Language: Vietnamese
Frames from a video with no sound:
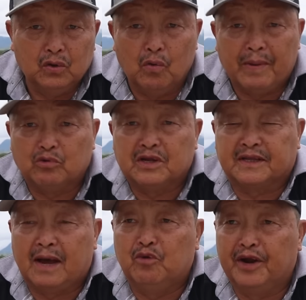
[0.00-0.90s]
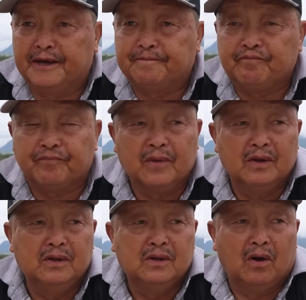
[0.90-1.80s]
cũng mà cụ ta ta mua này
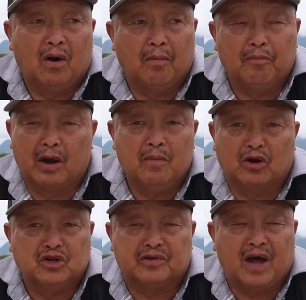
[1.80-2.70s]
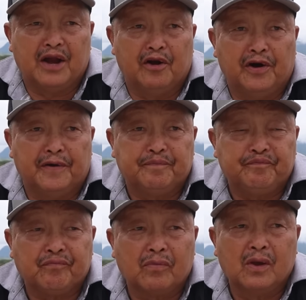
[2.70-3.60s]
hôm lo lên lo chỉ ta này nữa
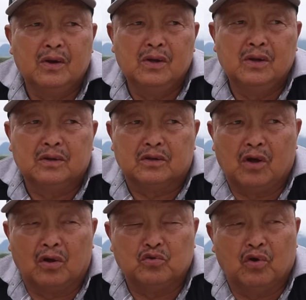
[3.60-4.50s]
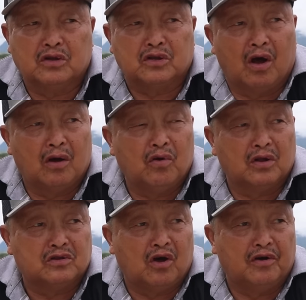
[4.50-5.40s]
tòn tua ta
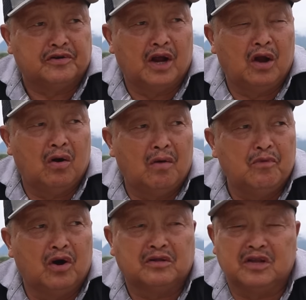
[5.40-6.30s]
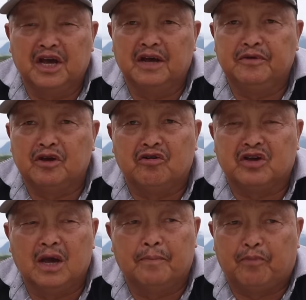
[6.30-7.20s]
luôn thòn dễ lo mua tiếc giờ
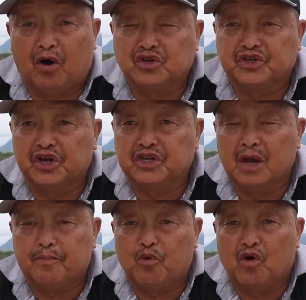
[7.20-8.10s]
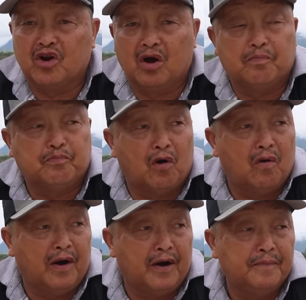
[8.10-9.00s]
kia bỏ trên dễ bỏ đâu bỏ
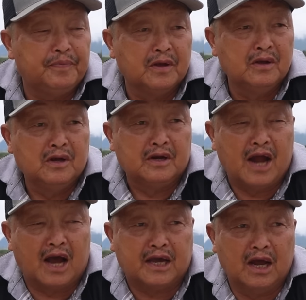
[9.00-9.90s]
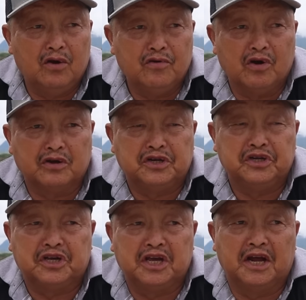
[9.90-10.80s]
ha na kế rồi nhờ
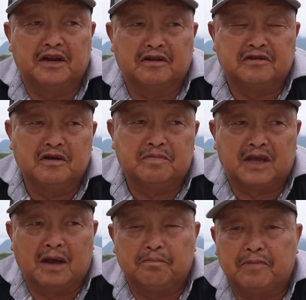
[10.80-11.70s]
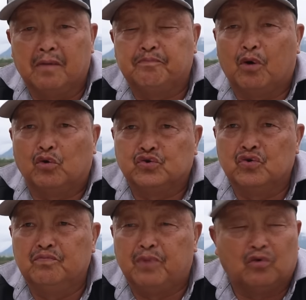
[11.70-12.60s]
chỉ khiên được sớp chế bơ bổ
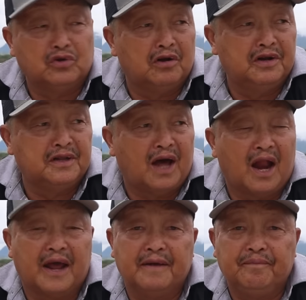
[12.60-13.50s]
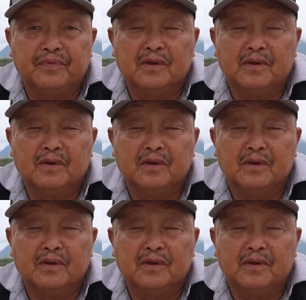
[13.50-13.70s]
sung phong đỡ lên đà đấy